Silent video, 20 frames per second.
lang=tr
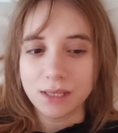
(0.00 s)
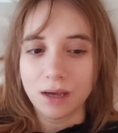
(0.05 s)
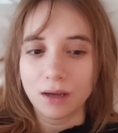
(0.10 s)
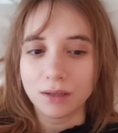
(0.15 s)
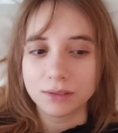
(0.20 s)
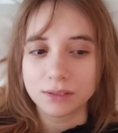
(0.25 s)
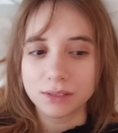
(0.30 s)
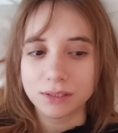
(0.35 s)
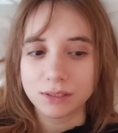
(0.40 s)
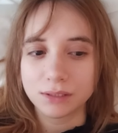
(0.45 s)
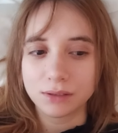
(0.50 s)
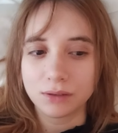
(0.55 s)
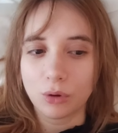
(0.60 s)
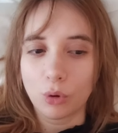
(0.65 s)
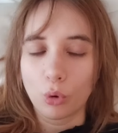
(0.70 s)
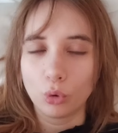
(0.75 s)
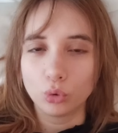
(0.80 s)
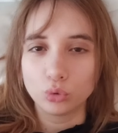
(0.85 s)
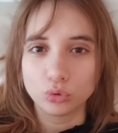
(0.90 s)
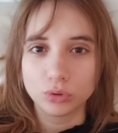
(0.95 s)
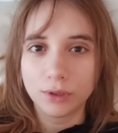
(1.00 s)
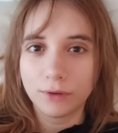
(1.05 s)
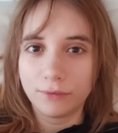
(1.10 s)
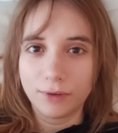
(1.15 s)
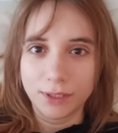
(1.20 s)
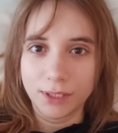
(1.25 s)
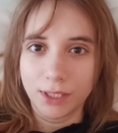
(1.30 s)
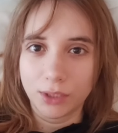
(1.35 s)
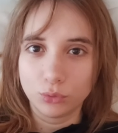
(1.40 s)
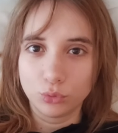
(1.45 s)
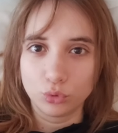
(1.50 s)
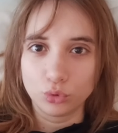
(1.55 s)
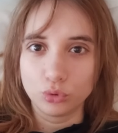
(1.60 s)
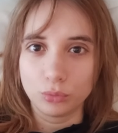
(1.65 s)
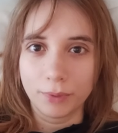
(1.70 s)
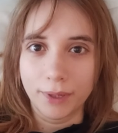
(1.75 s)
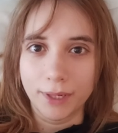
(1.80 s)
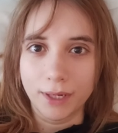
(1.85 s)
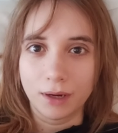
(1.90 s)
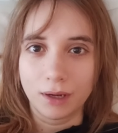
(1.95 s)
Saat 10'da falan
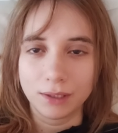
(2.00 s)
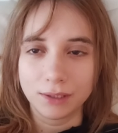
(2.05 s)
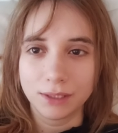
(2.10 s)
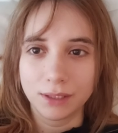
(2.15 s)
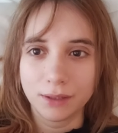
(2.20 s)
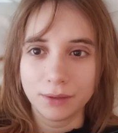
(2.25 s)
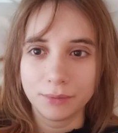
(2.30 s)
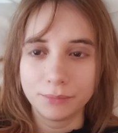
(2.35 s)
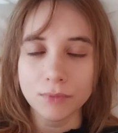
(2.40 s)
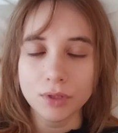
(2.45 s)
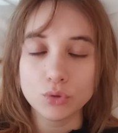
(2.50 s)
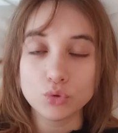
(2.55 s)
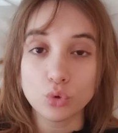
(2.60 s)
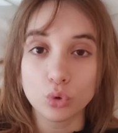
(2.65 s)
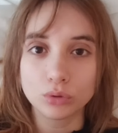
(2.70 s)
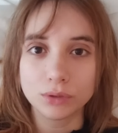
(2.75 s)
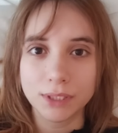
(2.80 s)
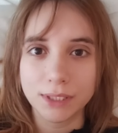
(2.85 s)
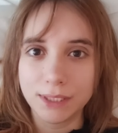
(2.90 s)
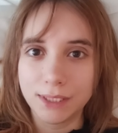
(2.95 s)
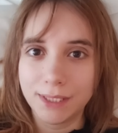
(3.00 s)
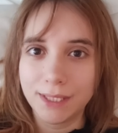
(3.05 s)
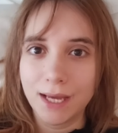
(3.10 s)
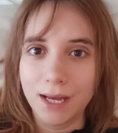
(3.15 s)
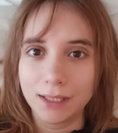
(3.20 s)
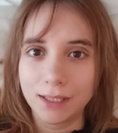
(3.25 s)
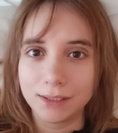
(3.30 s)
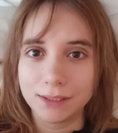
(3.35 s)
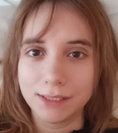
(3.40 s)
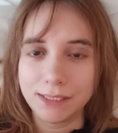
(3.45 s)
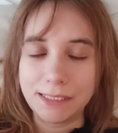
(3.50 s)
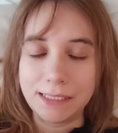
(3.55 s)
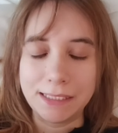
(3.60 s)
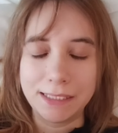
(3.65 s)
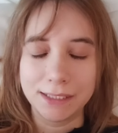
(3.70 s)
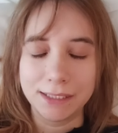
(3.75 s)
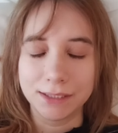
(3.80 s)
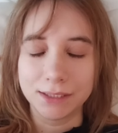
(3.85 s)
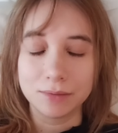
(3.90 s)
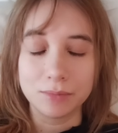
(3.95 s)
uyudum herhalde. Çok da iyi geldi.
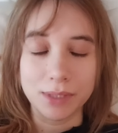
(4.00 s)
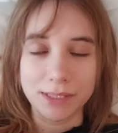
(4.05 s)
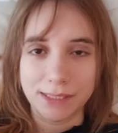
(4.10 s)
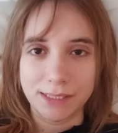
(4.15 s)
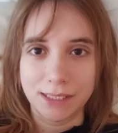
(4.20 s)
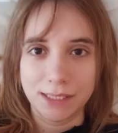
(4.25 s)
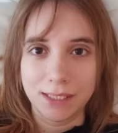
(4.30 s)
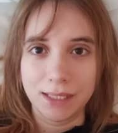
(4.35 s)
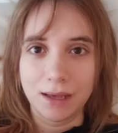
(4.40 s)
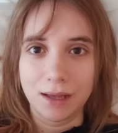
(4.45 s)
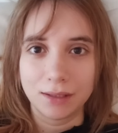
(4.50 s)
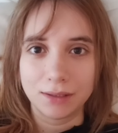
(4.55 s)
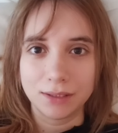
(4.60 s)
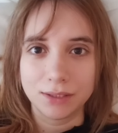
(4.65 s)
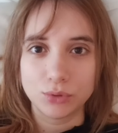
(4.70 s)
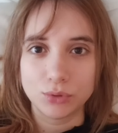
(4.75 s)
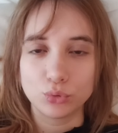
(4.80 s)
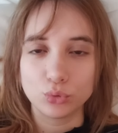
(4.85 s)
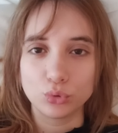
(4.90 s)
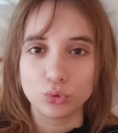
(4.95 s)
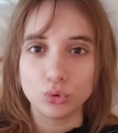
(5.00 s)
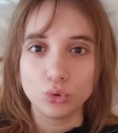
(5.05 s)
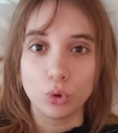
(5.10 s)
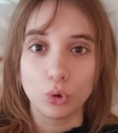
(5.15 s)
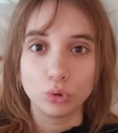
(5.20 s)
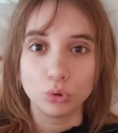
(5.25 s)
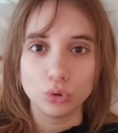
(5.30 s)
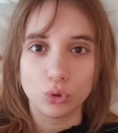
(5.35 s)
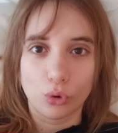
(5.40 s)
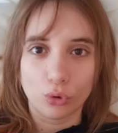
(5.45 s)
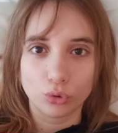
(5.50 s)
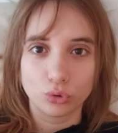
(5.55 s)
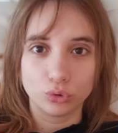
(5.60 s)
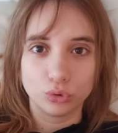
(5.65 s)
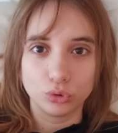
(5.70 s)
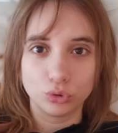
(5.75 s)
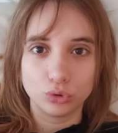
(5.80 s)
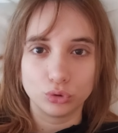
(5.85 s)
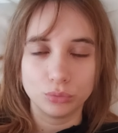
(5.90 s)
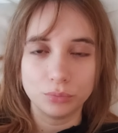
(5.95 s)
İnanılmaz iyi geldi. Çünkü yol
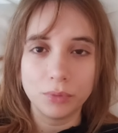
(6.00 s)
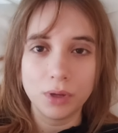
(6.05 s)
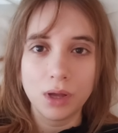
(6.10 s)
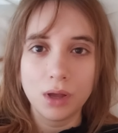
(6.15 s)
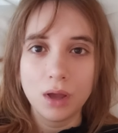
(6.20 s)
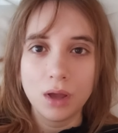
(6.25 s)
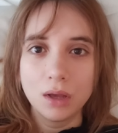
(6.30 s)
yorgunuydum.